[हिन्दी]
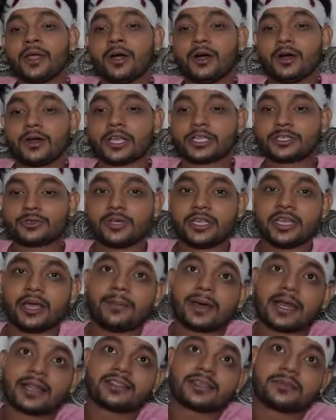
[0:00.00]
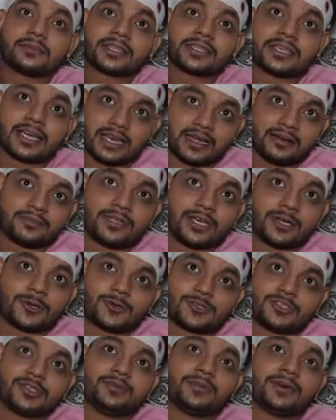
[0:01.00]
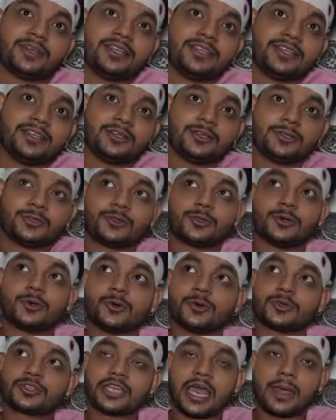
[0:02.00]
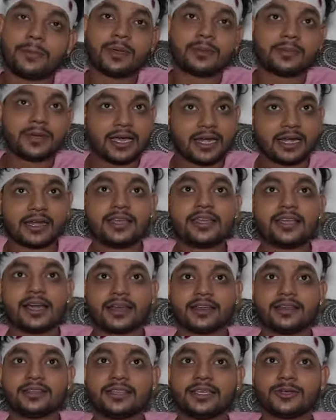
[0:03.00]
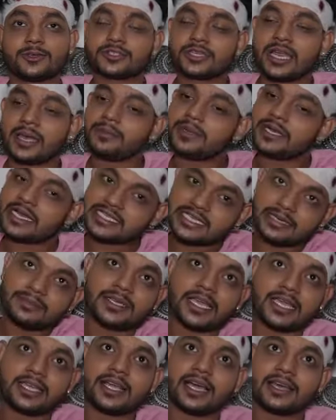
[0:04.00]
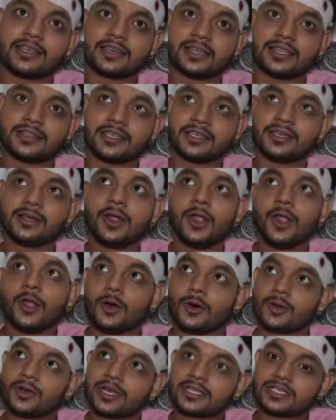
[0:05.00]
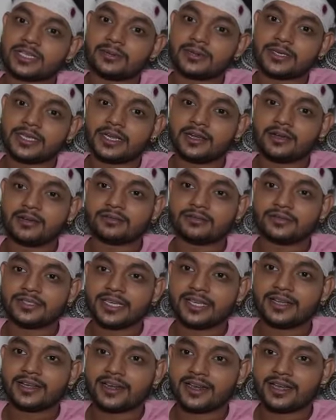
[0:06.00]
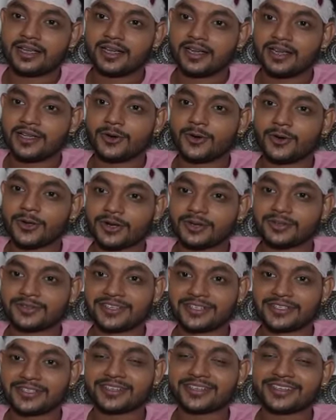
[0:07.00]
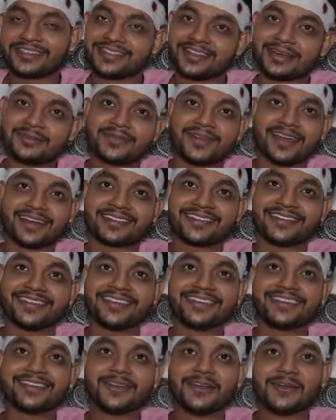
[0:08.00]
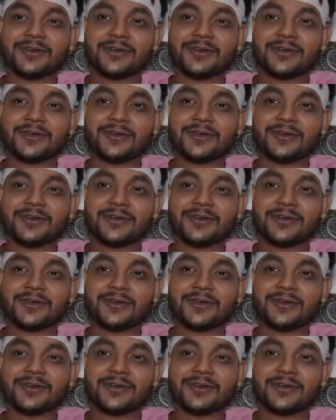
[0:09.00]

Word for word: और एक्चुअली हमारा तबीयत ख़राब था कुछ दिन पहले तो उस टाइम में हम गाना नहीं गा रहे थे उस टाइम में राजा भैया ही गा रहे थे और राजा भैया ये गाना गाएं और दर्शक इतना प्यार दिए